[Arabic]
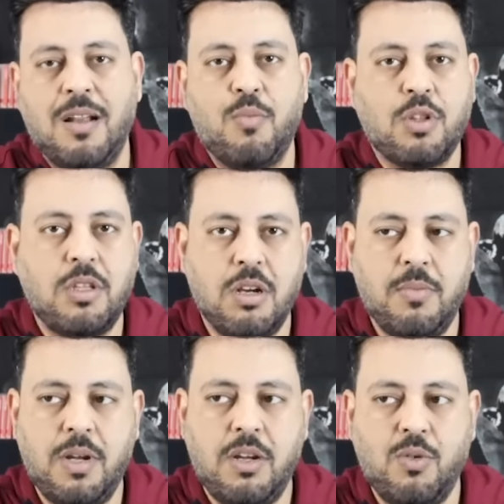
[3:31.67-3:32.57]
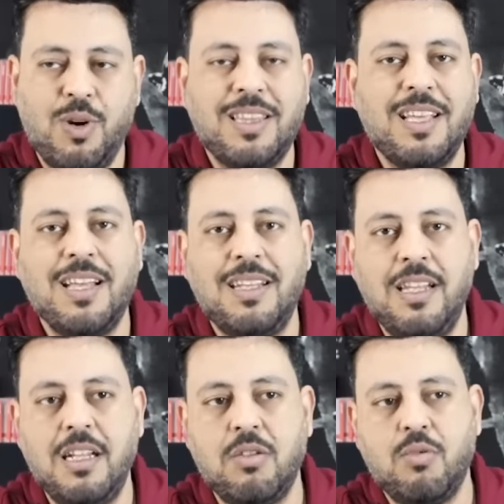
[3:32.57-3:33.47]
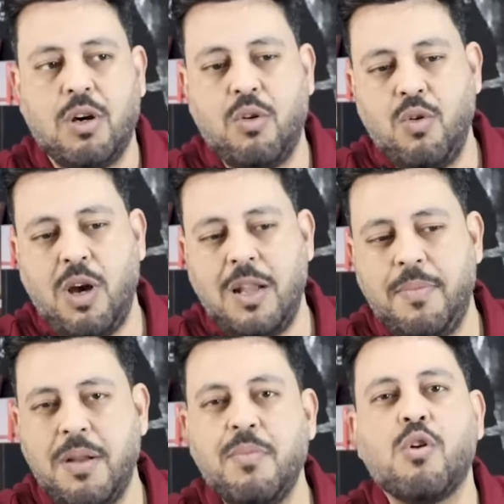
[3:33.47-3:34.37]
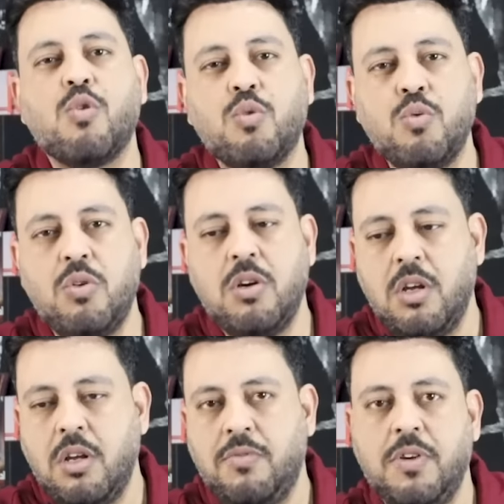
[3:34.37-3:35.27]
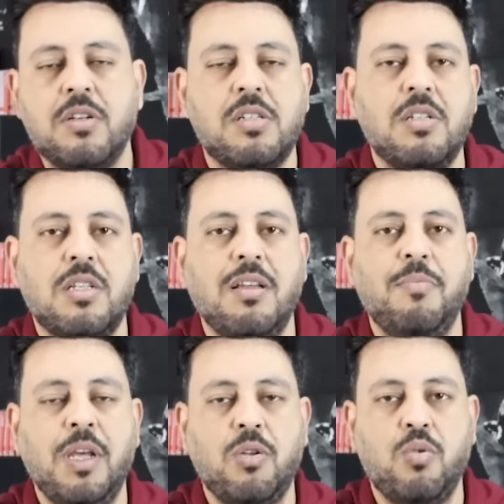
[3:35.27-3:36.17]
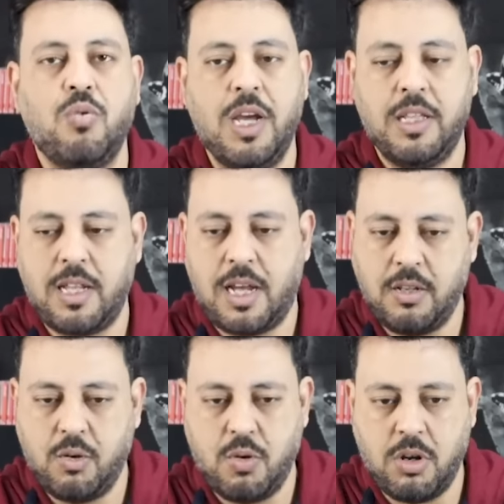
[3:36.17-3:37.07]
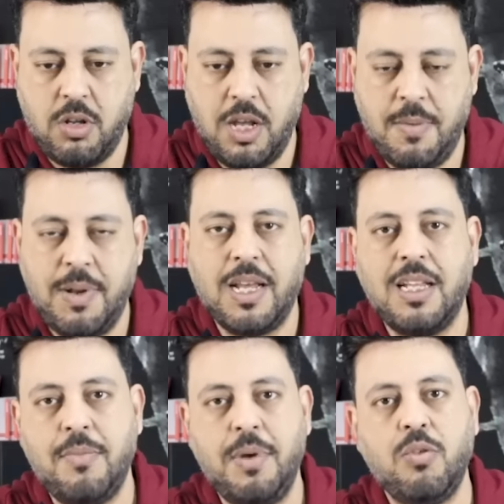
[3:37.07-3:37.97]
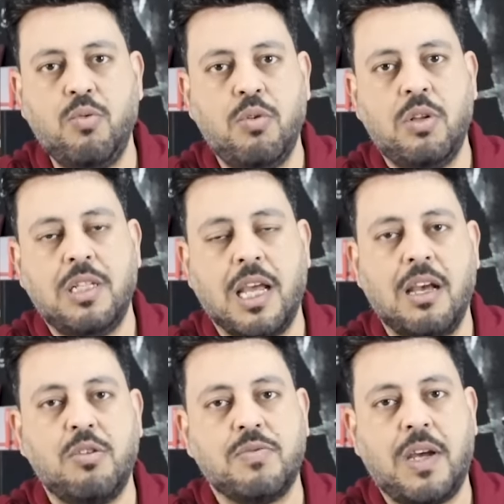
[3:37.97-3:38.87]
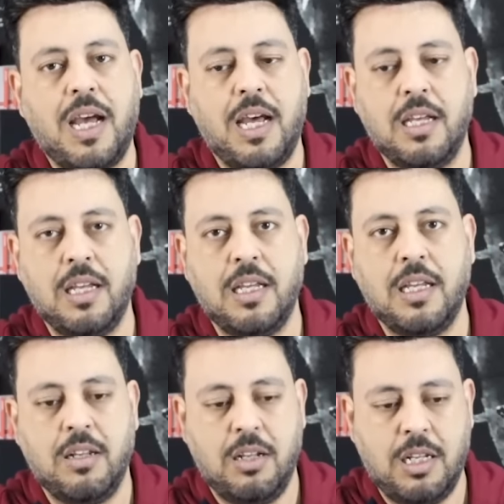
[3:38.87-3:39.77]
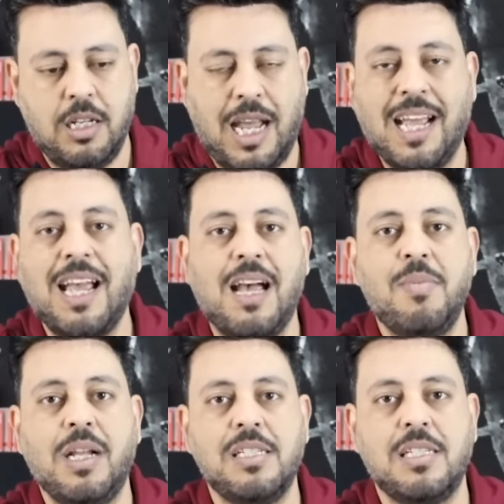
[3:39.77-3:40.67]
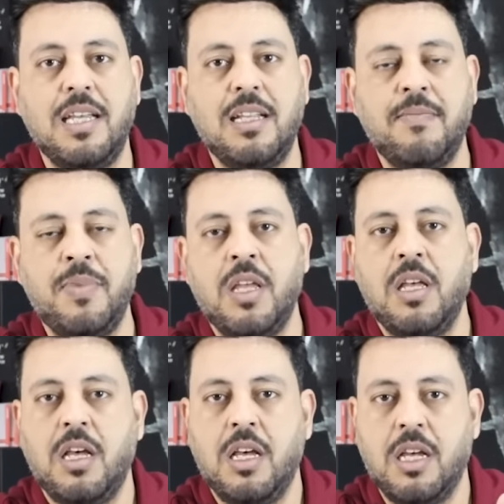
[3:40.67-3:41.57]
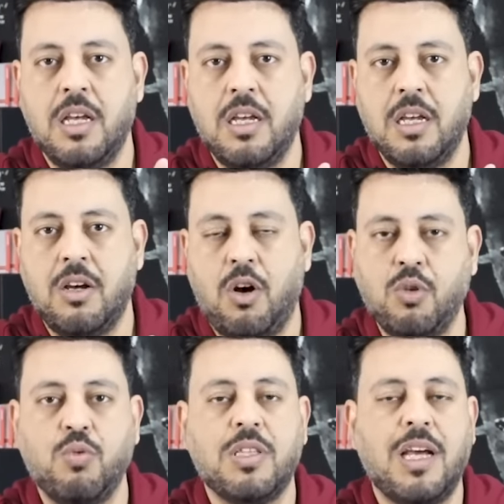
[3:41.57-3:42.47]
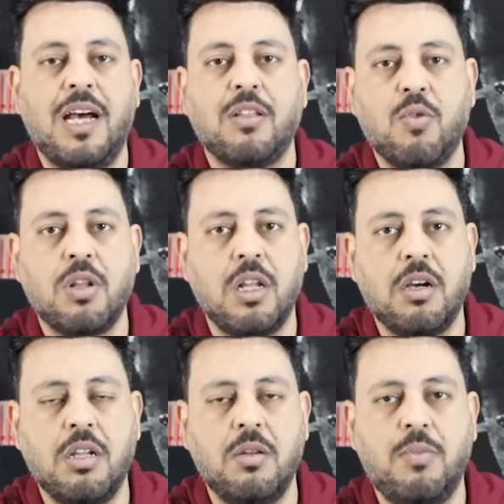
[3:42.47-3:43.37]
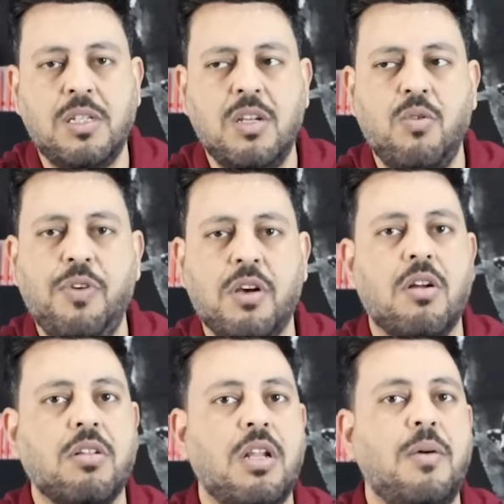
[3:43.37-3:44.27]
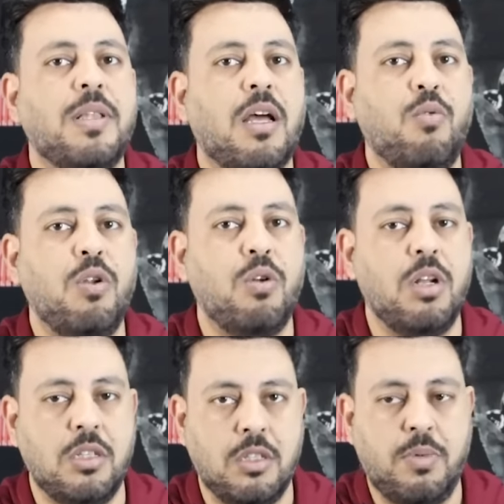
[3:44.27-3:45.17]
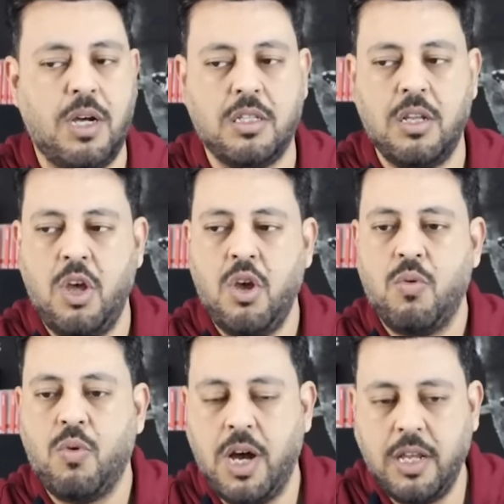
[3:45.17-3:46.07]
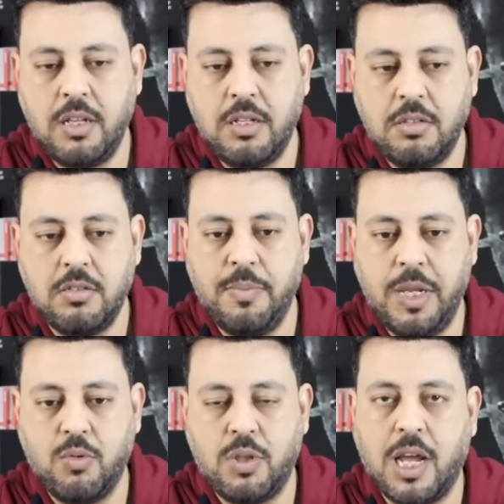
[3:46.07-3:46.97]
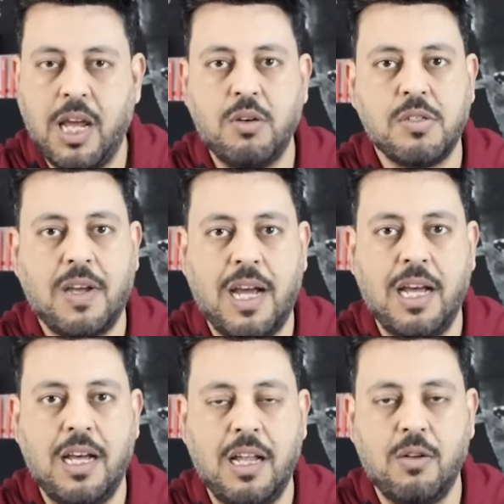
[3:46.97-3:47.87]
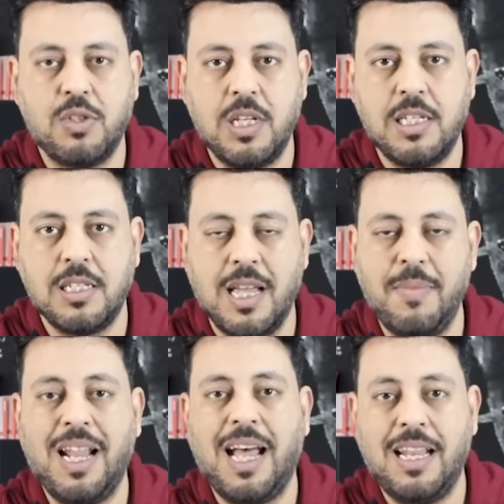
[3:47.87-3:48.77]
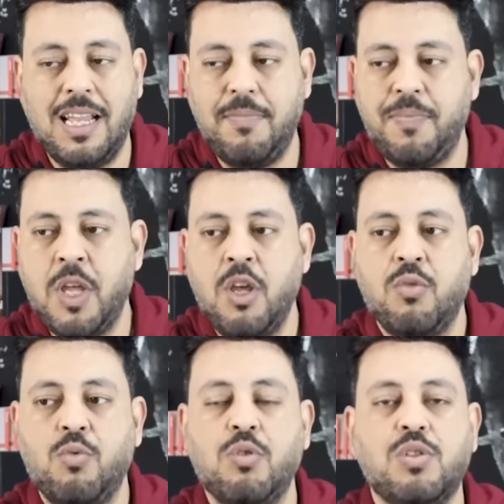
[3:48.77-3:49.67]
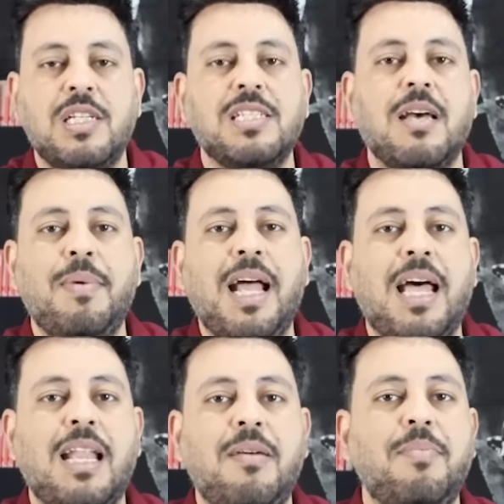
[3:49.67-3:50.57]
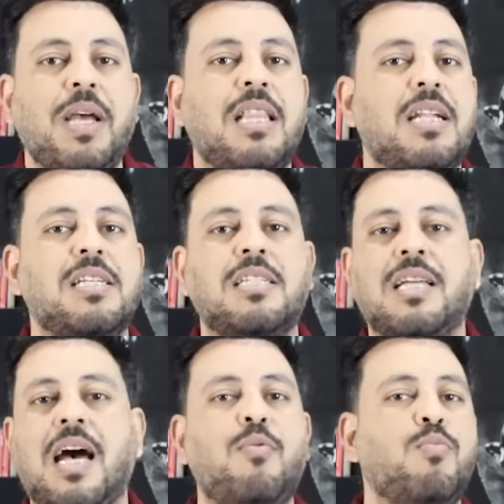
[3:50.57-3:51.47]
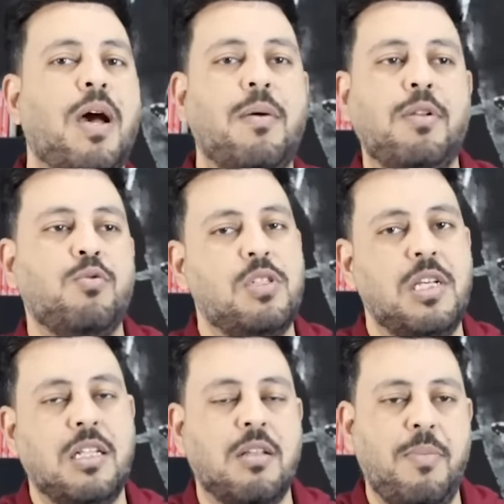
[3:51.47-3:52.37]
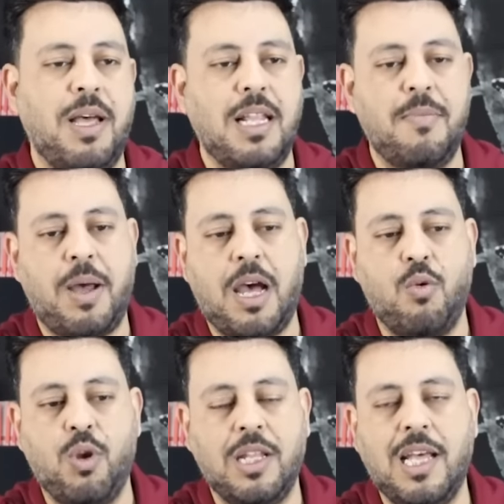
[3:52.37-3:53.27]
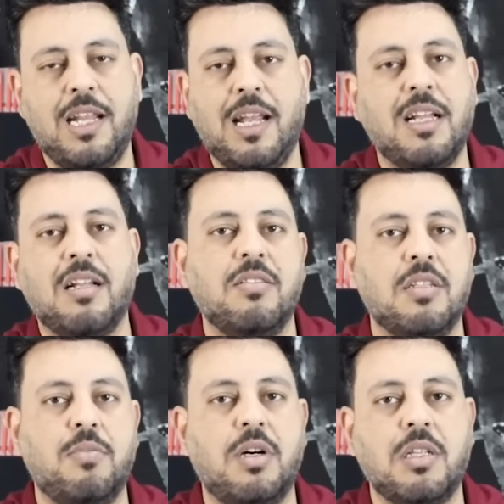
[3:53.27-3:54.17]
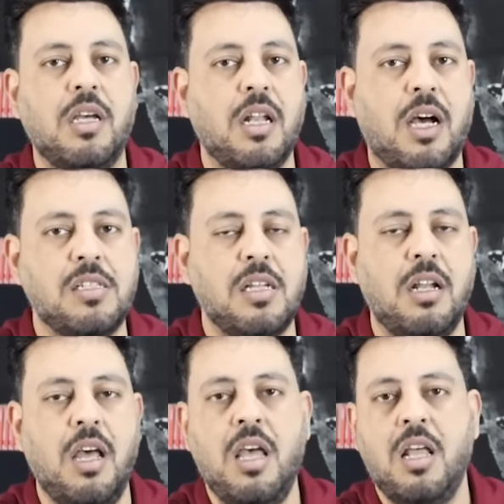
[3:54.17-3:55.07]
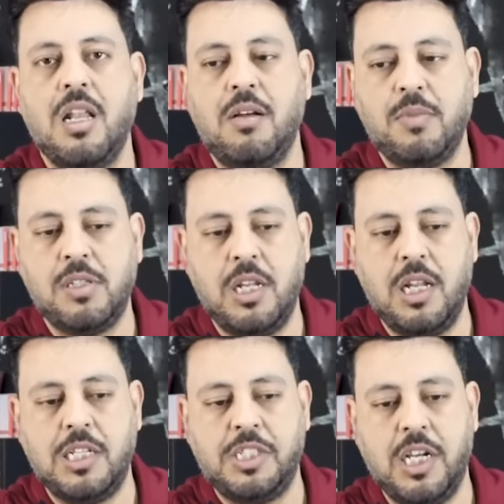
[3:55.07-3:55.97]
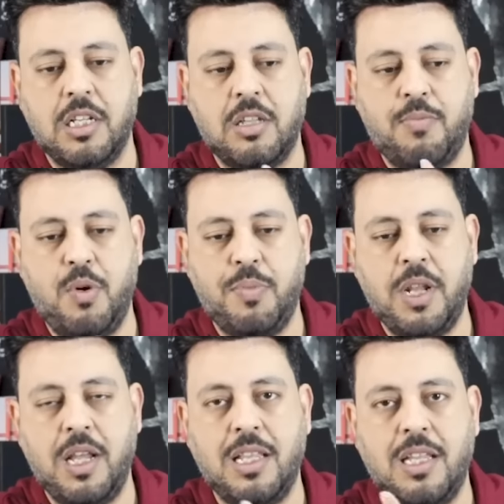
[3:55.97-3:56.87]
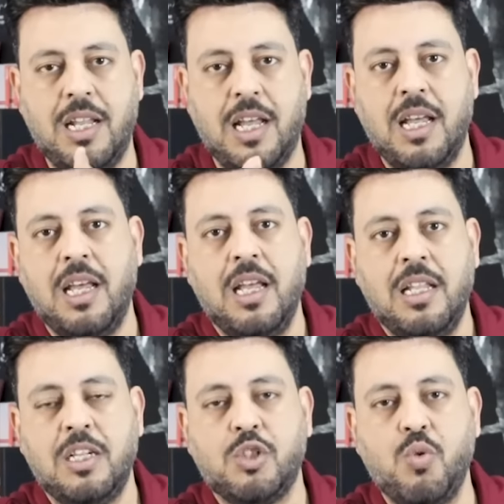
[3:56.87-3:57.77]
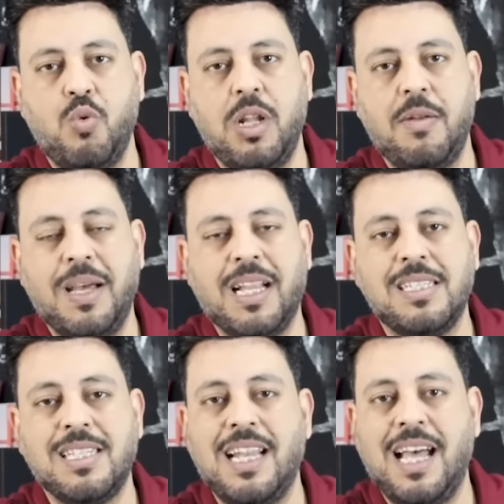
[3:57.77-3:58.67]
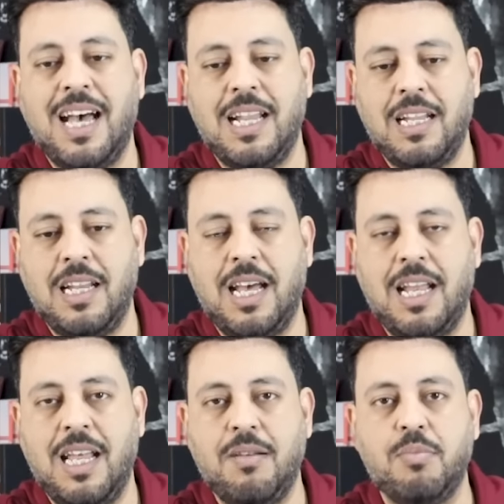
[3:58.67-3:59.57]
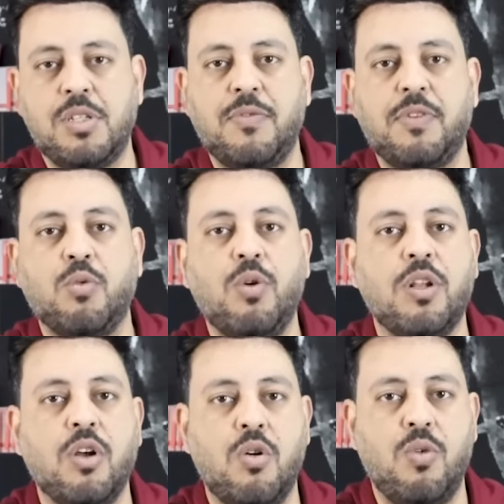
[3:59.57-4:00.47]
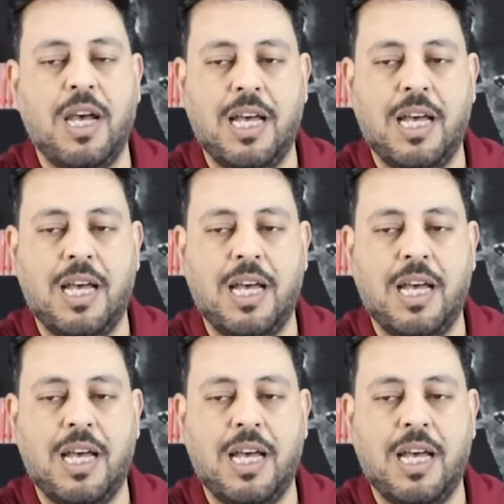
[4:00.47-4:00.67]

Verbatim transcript: المرتقبة والتهديد وكل واحد بيرمي كروته في قصة ميدو واتحاد الكرة قبل كده ميدو تجاوز في حق الحاج آه، عامر حسين آه، عضو اتحاد كرة القدم المصري وفي قرار طلع بتحويله للانضباط وايضا ميدو تجاوز في حق الاستاذ جمال علام والاستاذ جمال علام بيدرس التعامل مع ميدو ازاي طب ما احنا لما حولناه للجنه الانضباط ايه اللي حصل لم نصل الى شيء طب ممكن اننا نشكو للمجلس الاعلى للاعلام بصفته ان هو